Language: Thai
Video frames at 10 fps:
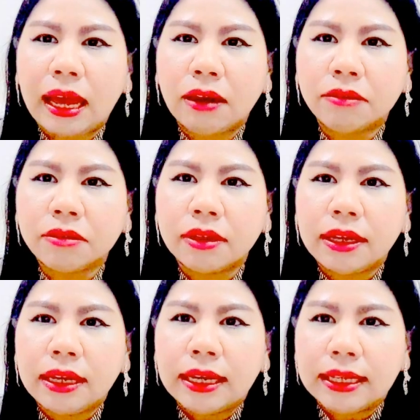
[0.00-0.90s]
แล้ว
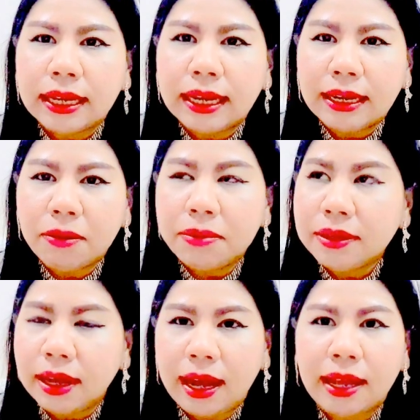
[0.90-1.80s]
นะคะก็เพิ่ง
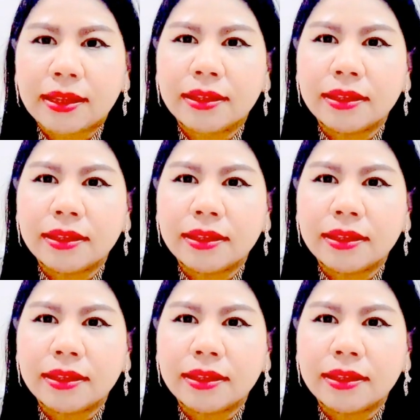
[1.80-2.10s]
จะอัด